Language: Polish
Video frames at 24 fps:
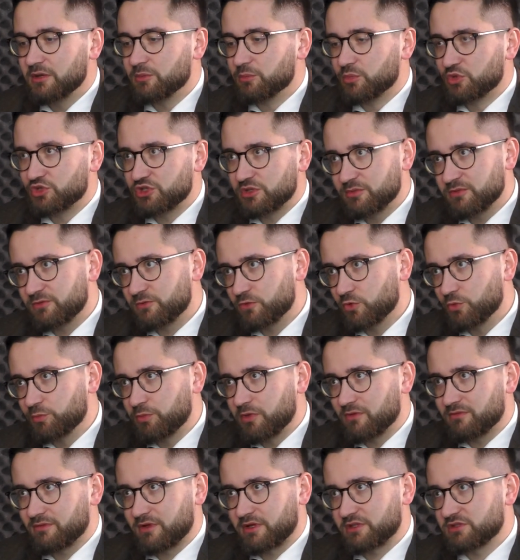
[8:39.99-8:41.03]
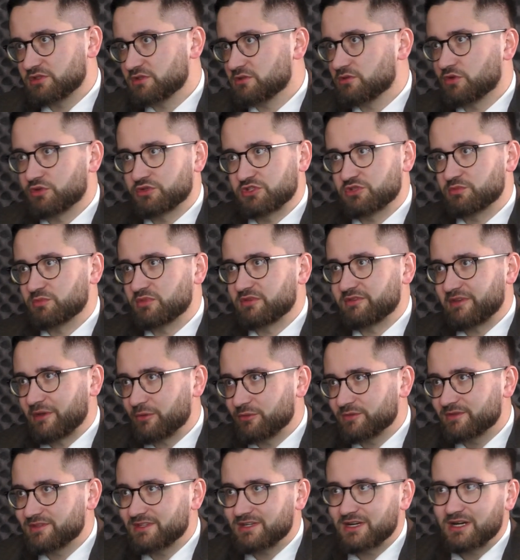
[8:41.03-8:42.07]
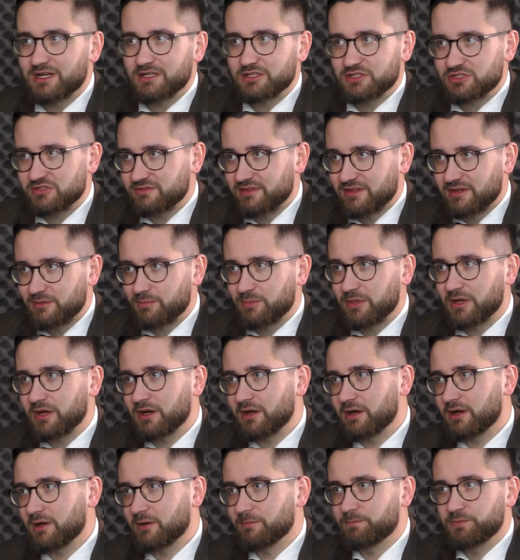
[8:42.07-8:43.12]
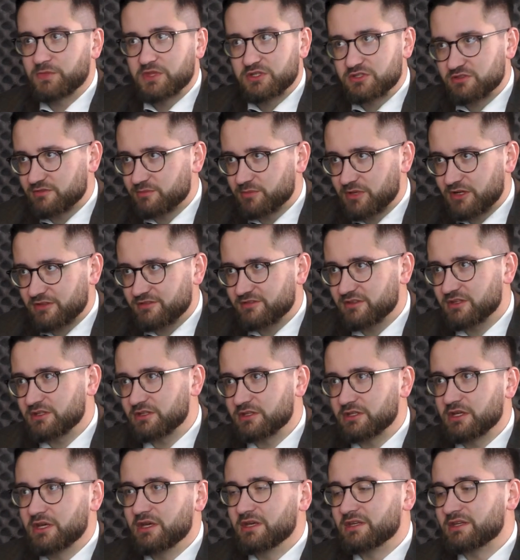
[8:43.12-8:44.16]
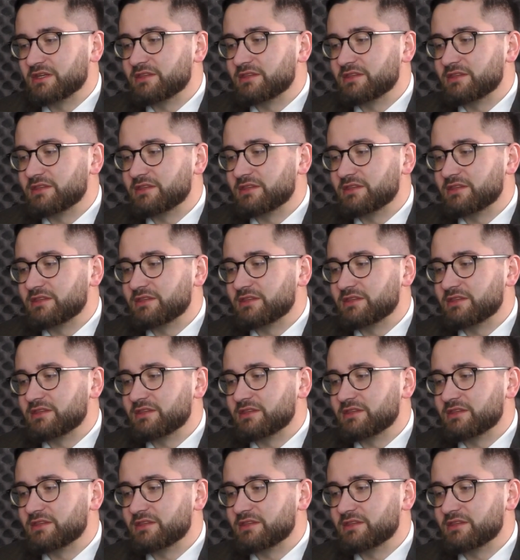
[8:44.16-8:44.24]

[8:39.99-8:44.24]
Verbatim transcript: możemy skupować chociażby z Australii, czy z RPA, czy z Brazylii.